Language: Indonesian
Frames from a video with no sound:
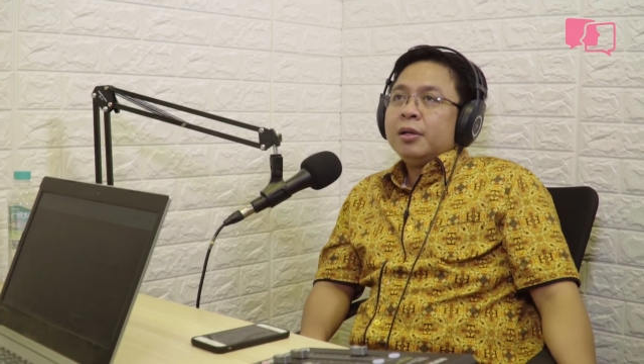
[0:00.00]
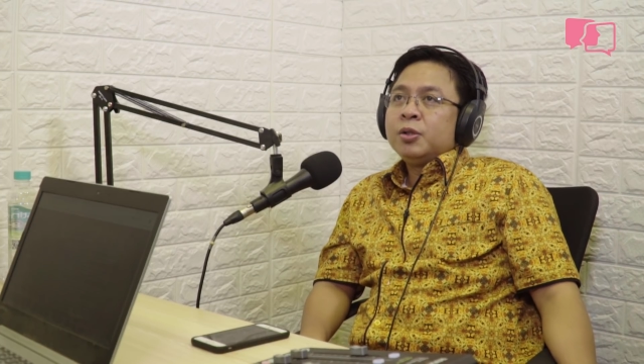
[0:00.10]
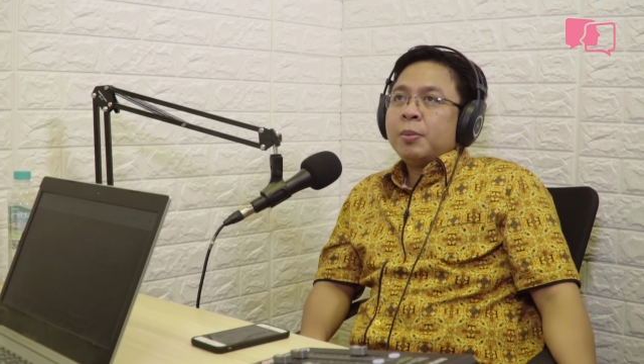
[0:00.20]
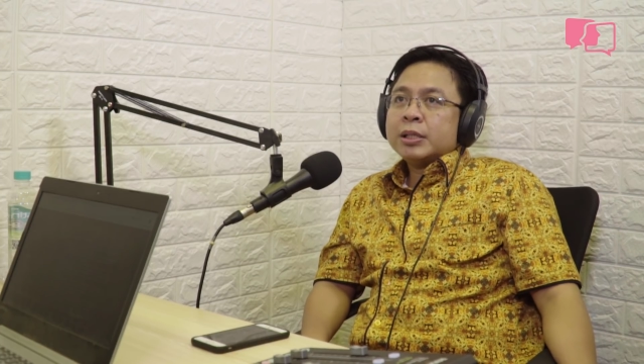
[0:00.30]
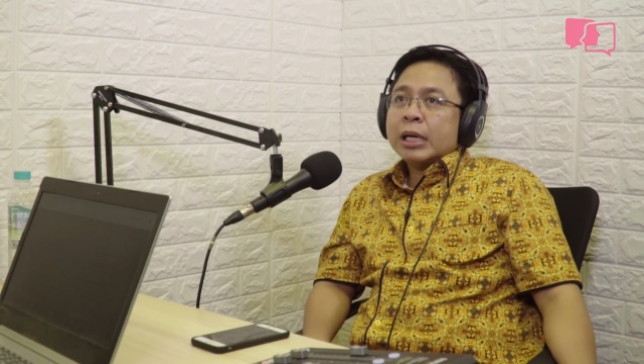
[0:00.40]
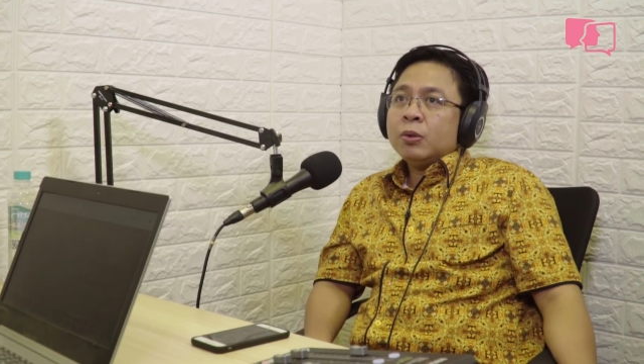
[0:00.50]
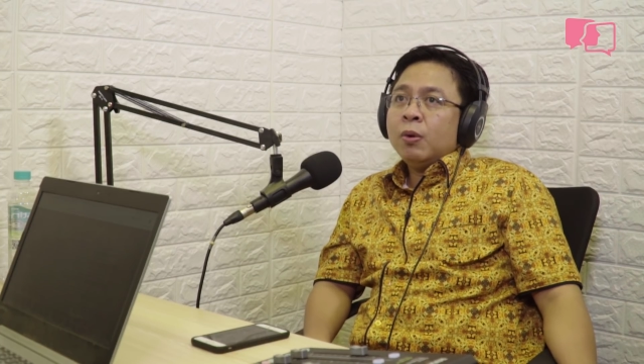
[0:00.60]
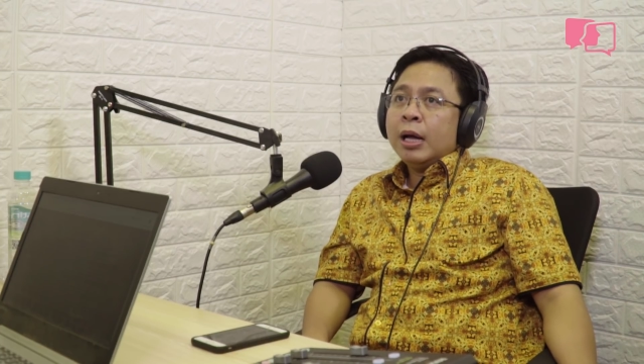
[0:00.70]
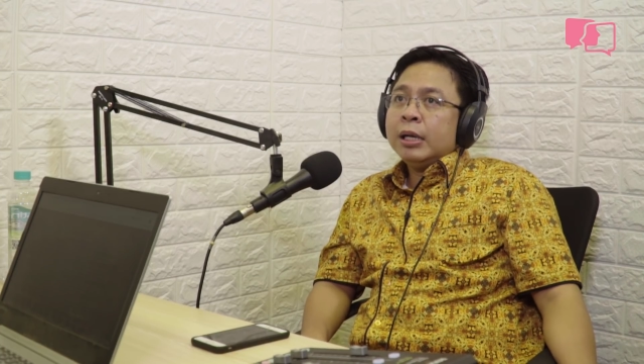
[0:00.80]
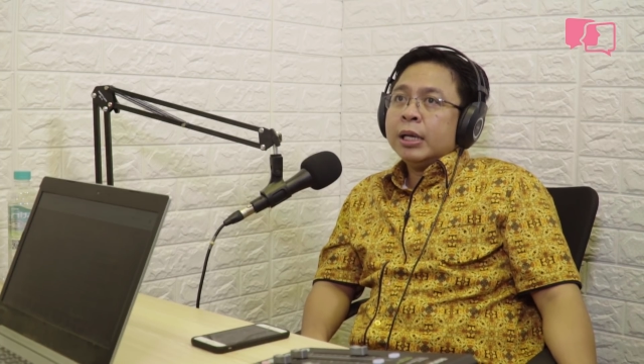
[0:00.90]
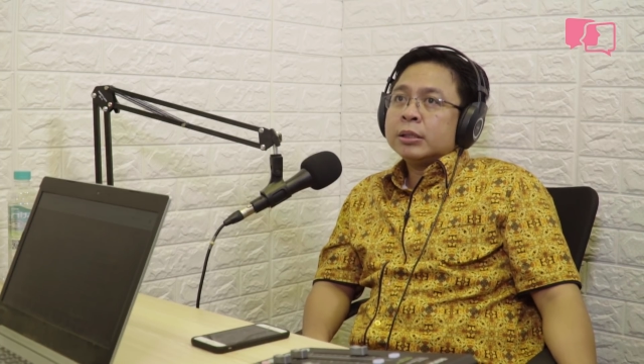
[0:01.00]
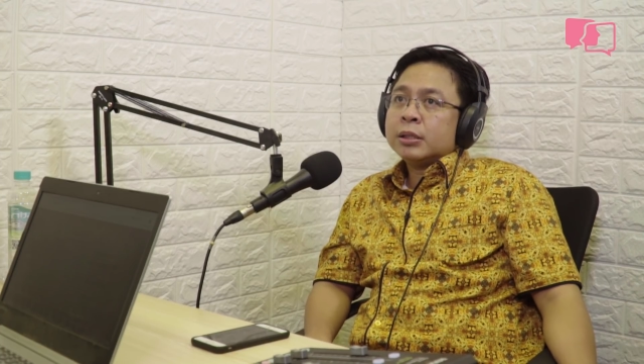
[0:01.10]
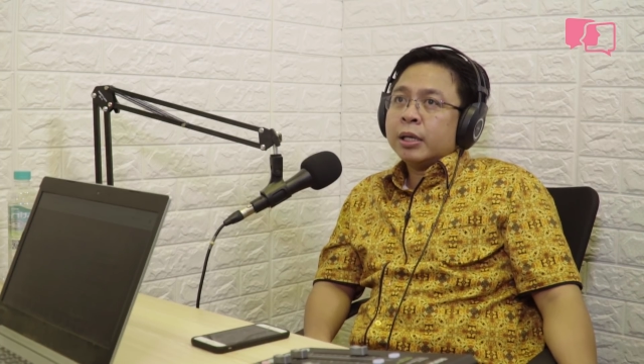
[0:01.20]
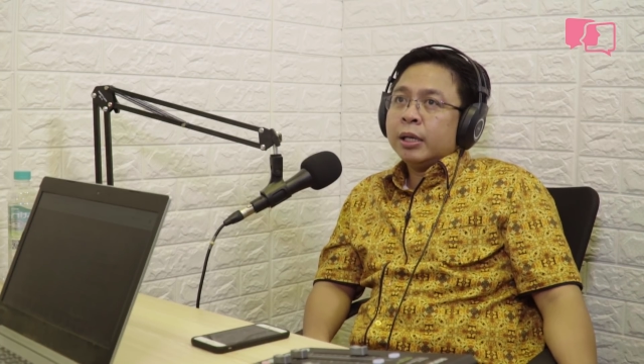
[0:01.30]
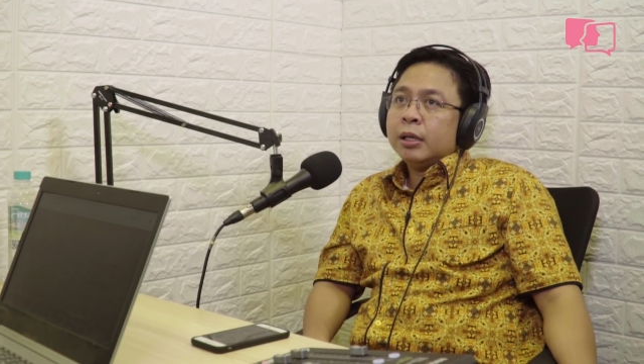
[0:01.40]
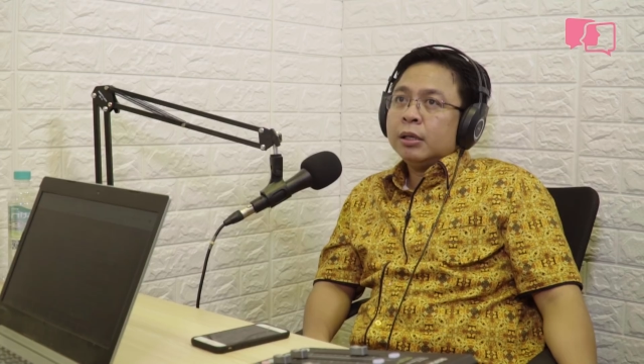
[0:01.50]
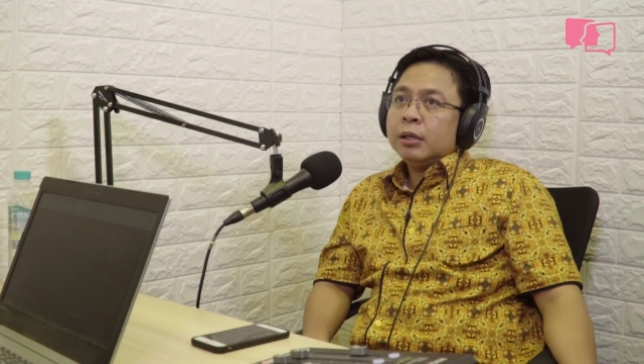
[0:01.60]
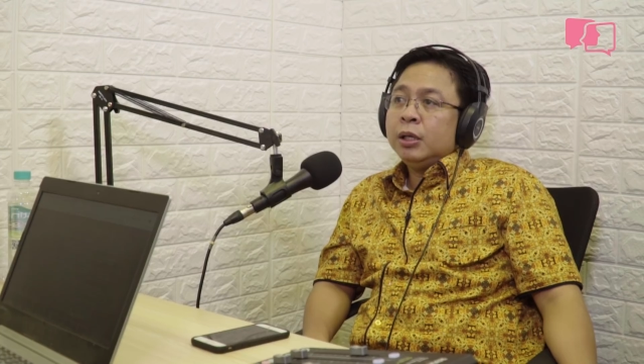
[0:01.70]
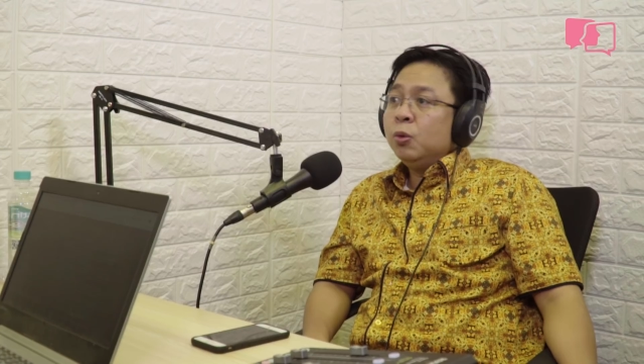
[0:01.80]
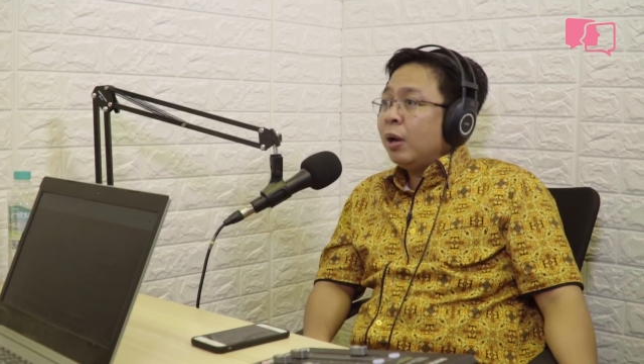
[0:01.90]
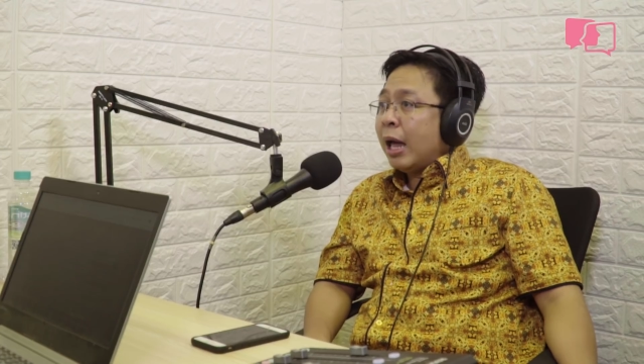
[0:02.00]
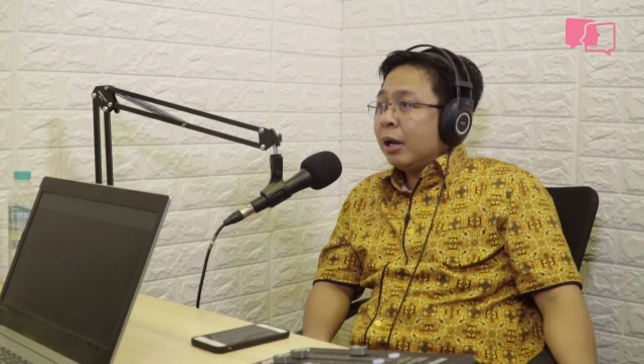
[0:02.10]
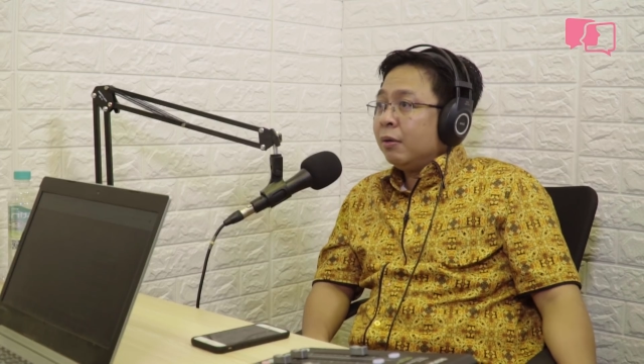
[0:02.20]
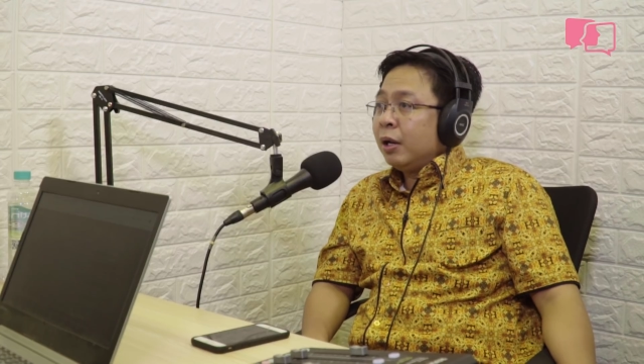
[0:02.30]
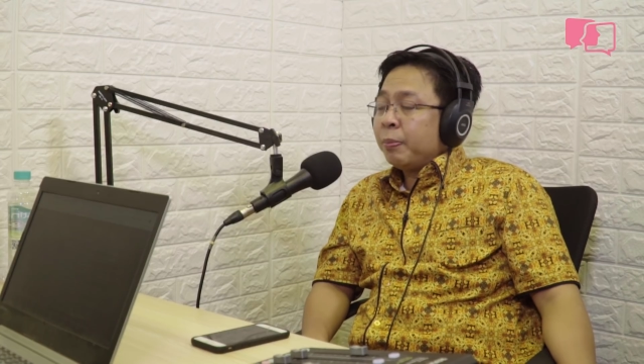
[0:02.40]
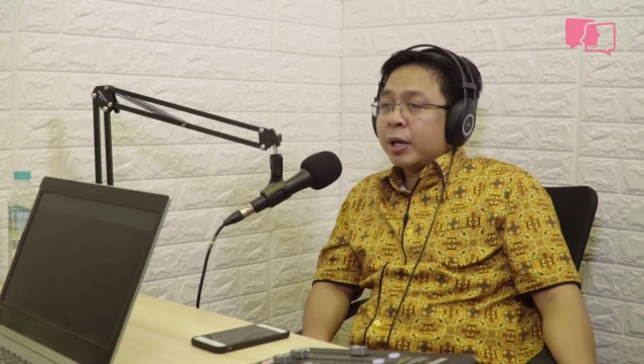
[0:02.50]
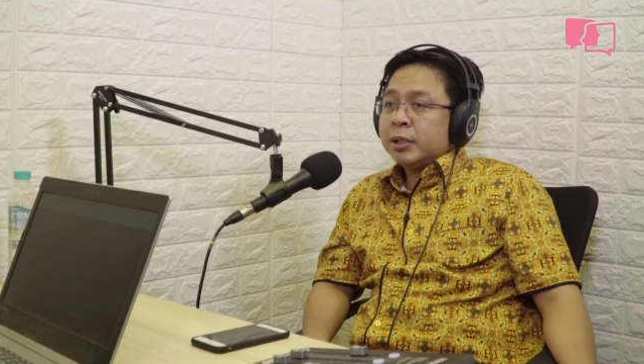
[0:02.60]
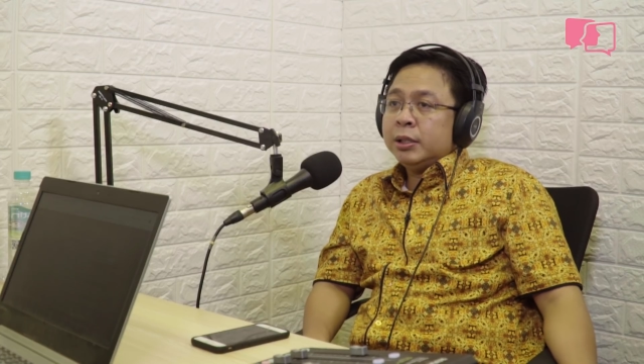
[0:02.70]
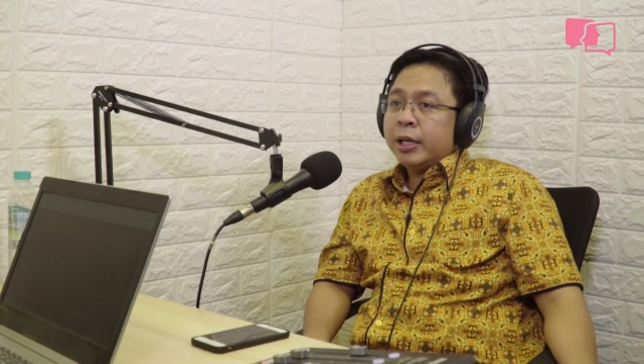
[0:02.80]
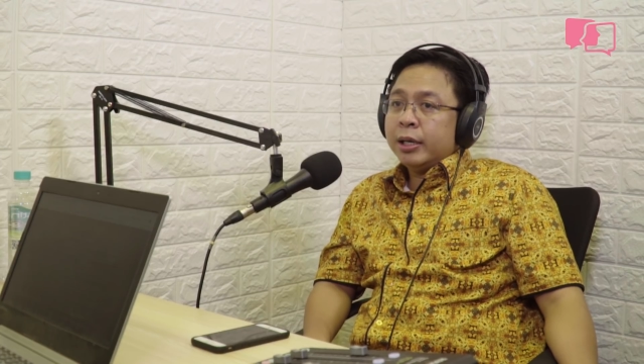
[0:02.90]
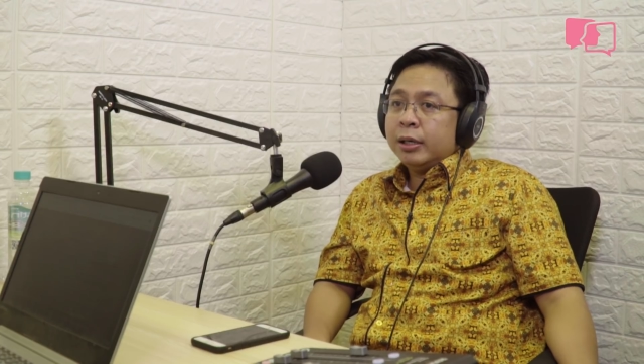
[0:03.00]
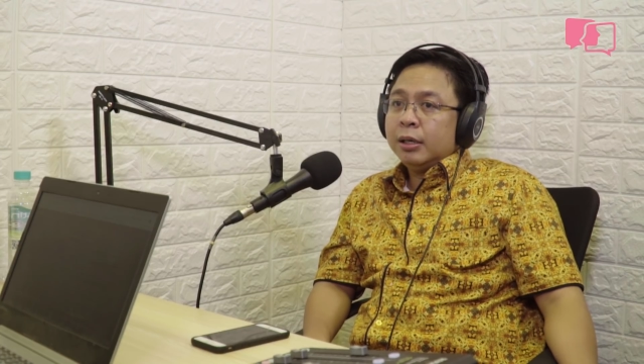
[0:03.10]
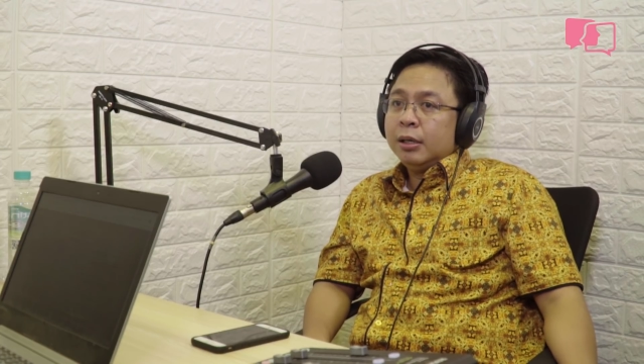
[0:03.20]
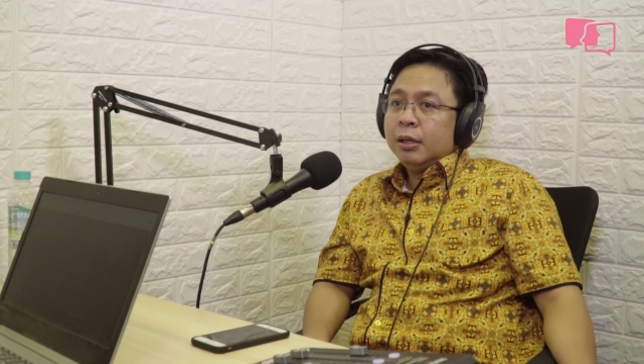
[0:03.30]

Cuma satu hal yang sering diulang oleh presiden